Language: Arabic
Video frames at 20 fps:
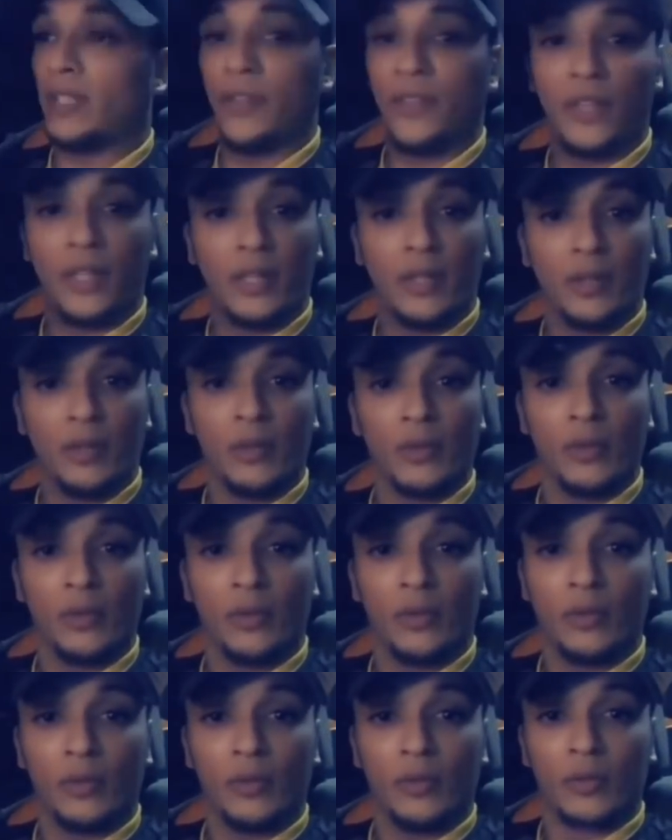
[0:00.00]
اعتذر
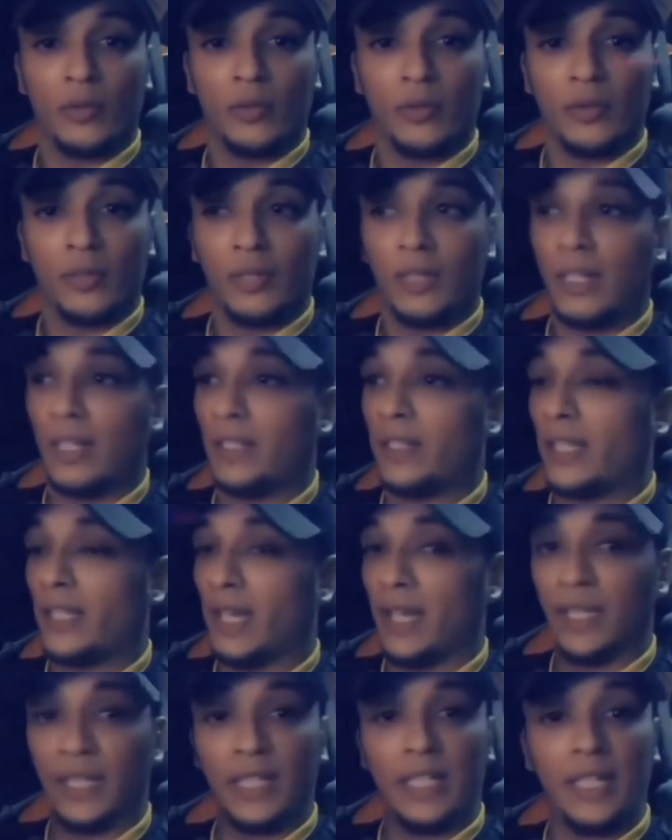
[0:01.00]

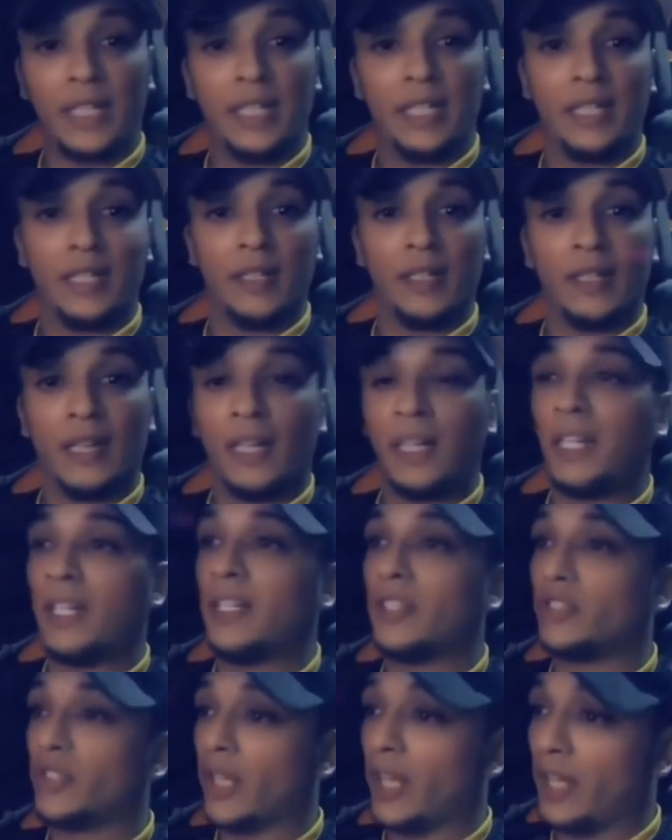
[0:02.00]
للاتحاديين على اللي
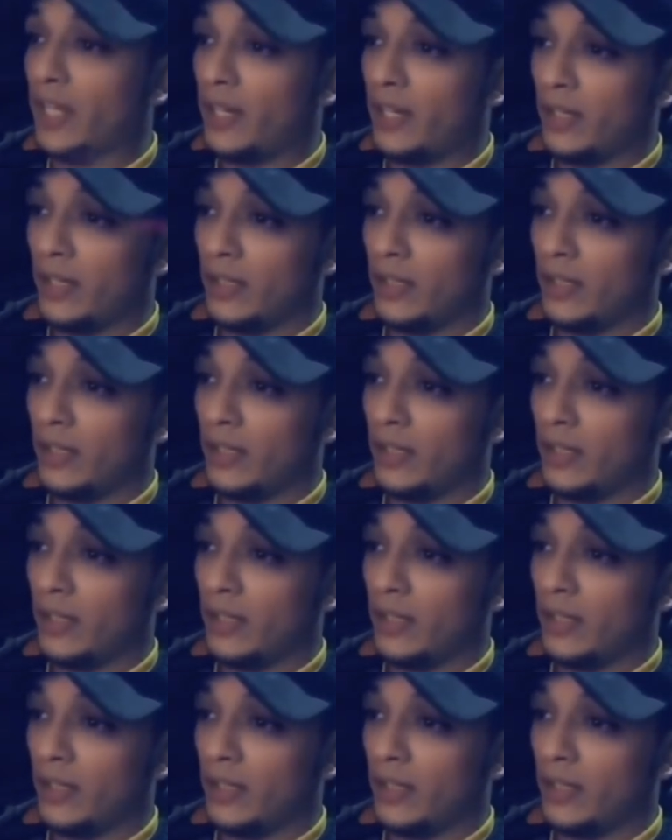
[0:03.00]
صار